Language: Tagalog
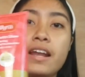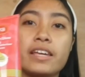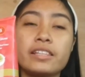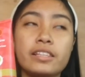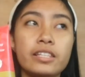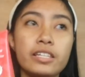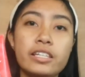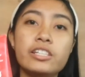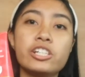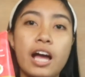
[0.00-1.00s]
para
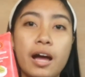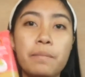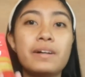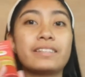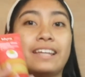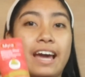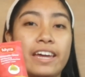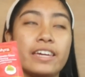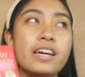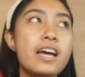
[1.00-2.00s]
hindi siya
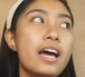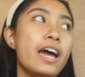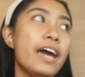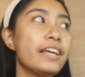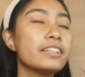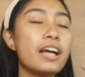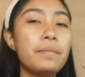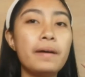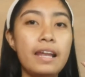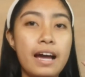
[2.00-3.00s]
mag-dry. And
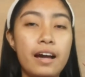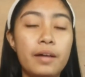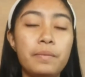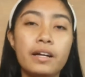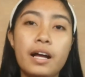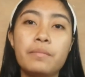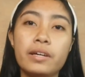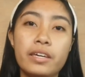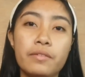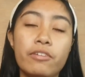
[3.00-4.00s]
nga pala, kapag
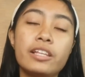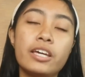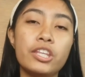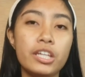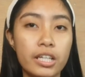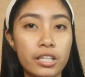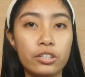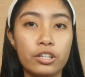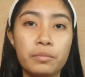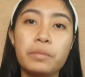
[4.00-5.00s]
may event kayo na
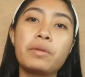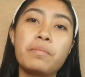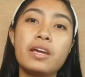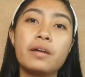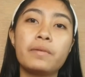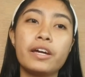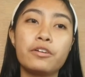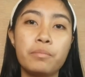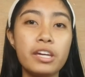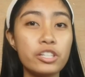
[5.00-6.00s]
ganito or magme-makeup
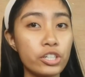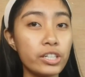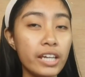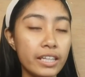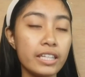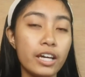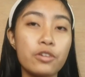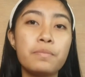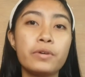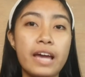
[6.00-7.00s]
kayo, make sure na hindi
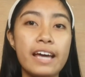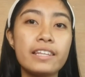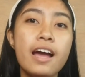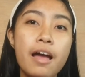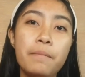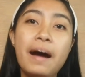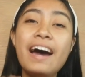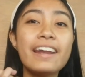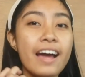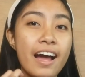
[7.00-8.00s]
kayo puyat
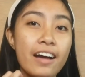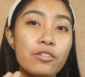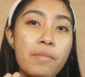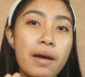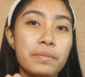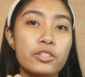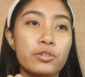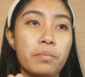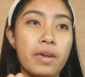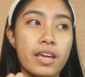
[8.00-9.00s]
para kumapit
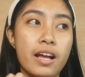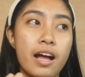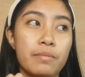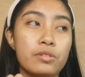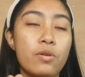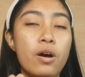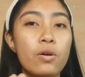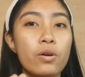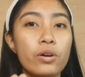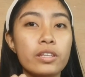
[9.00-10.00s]
yung makeup. So
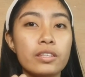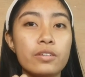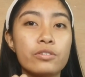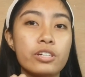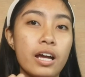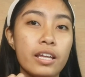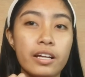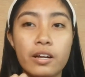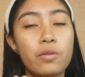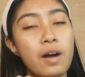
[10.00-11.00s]
ako, hindi ko siya
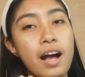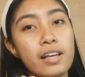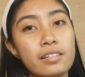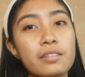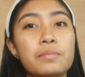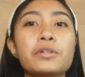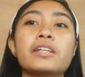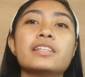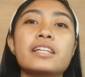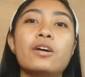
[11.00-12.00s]
nagawa kasi
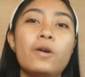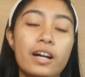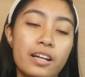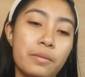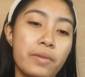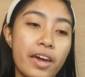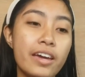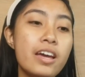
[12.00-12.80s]
napuyat din ako kagabi.